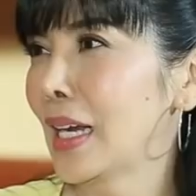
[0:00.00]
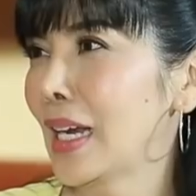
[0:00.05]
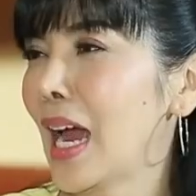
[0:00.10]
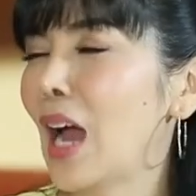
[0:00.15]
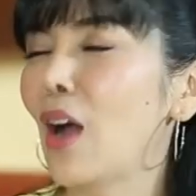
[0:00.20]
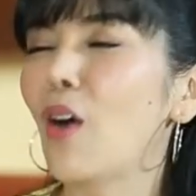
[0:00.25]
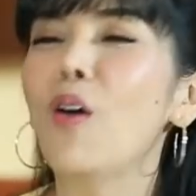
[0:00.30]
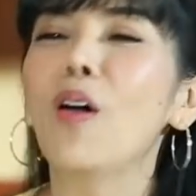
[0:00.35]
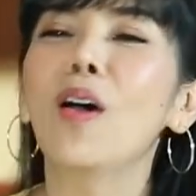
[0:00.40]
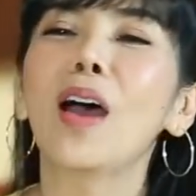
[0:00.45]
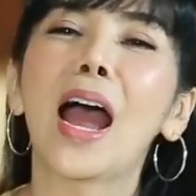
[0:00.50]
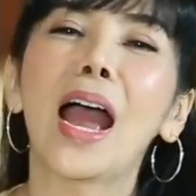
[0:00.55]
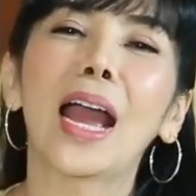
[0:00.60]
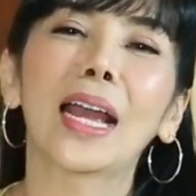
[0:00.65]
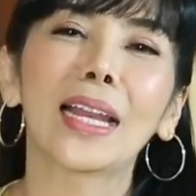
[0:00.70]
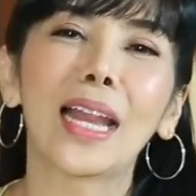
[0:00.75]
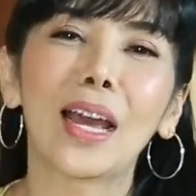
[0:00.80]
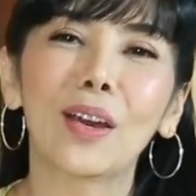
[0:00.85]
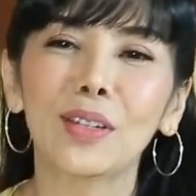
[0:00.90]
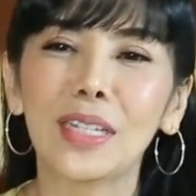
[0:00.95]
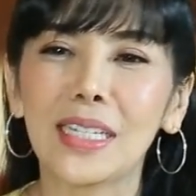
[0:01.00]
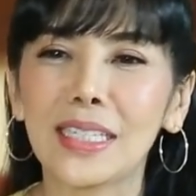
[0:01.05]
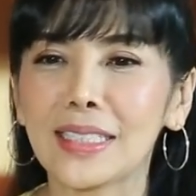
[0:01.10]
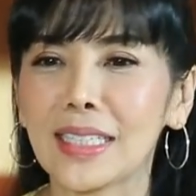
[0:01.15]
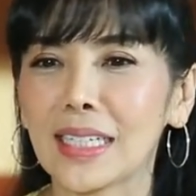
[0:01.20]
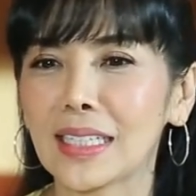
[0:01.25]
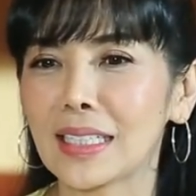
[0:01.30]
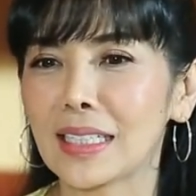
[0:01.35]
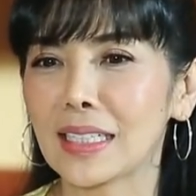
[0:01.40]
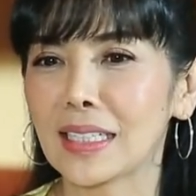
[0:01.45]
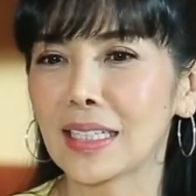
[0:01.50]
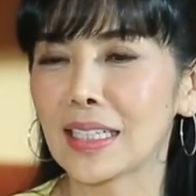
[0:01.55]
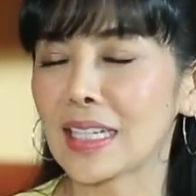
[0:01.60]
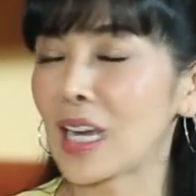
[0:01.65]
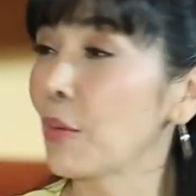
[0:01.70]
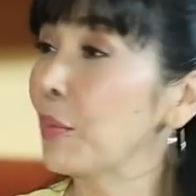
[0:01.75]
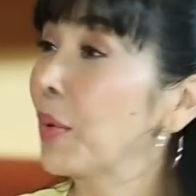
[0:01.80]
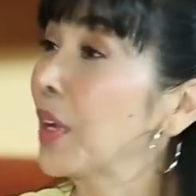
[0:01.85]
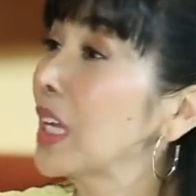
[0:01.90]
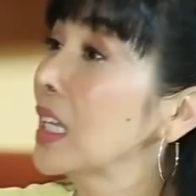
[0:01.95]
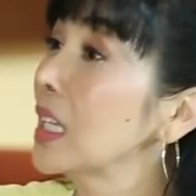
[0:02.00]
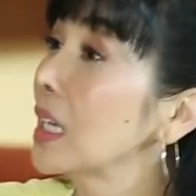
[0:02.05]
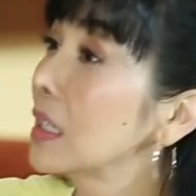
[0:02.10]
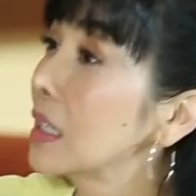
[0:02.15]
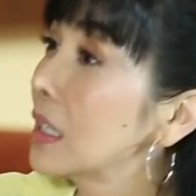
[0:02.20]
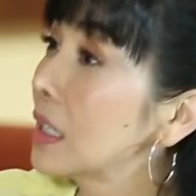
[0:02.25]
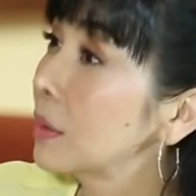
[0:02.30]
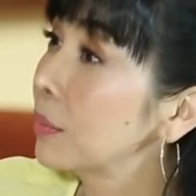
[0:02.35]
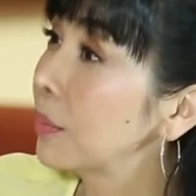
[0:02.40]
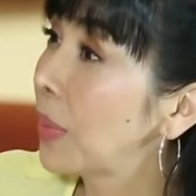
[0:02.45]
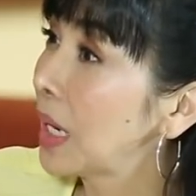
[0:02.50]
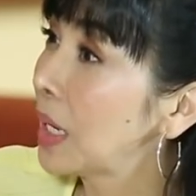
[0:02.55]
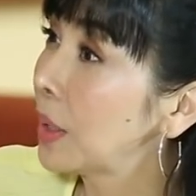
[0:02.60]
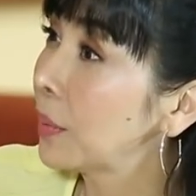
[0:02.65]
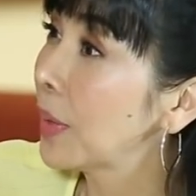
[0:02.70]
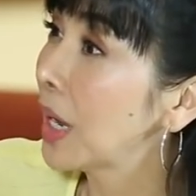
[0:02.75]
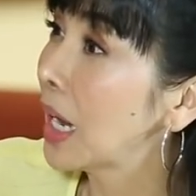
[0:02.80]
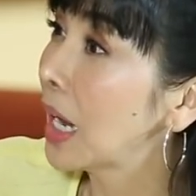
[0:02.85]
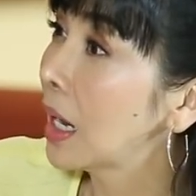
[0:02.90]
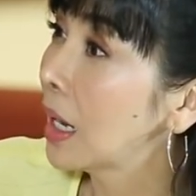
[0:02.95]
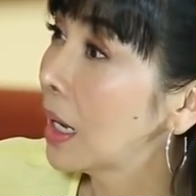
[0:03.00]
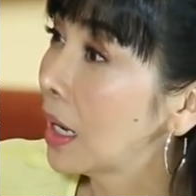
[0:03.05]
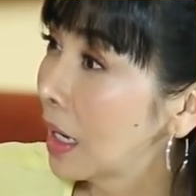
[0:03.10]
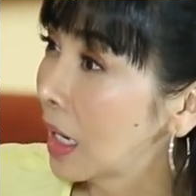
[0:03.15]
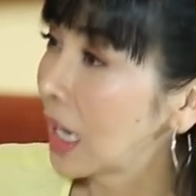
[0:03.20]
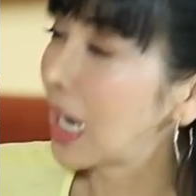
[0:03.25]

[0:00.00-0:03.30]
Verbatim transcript: นะโอ้หายแล้วดีจังเลยกลับไปกินอย่างเดิมเป็นอีกไหมกเป็นอีกค